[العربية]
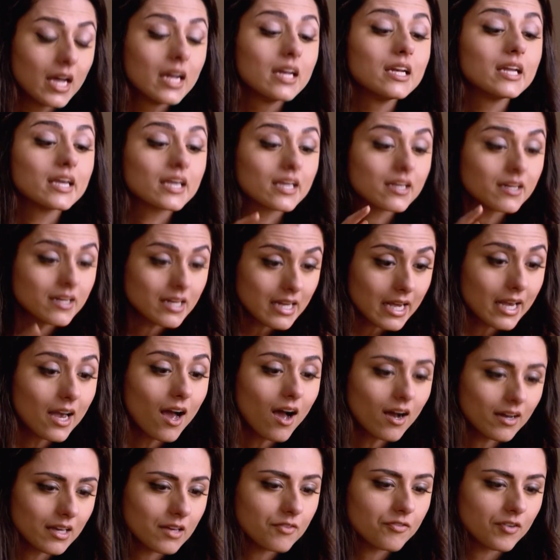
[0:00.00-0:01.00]
بس
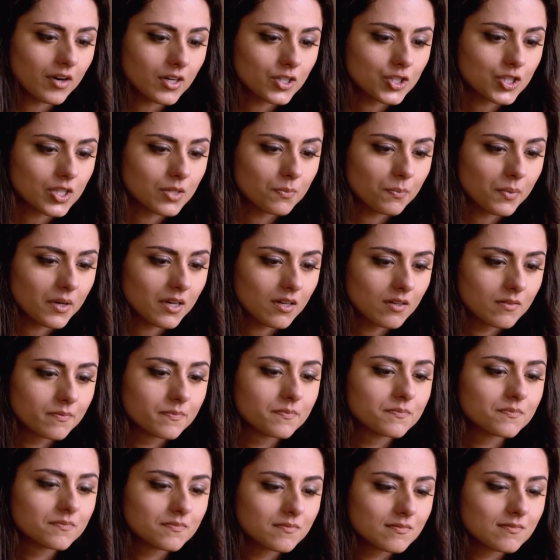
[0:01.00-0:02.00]
اطمني بحفلة نيها
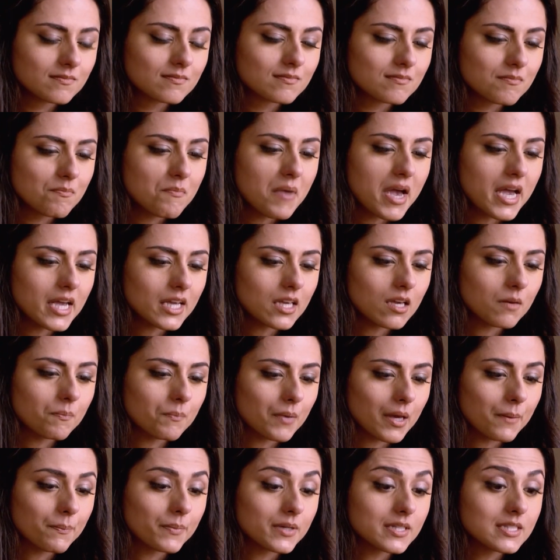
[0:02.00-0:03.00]
أنا رح
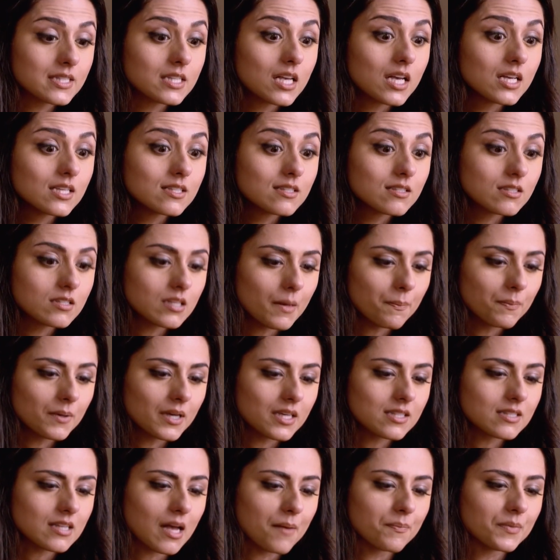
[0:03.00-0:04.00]
أورجي هدول الوراق
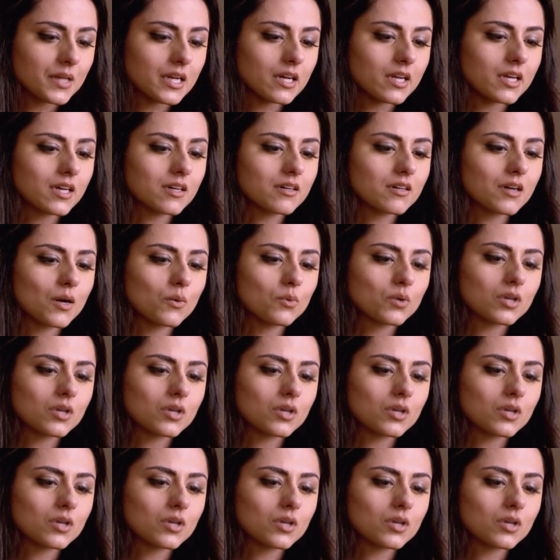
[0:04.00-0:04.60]
للكل وبدون أي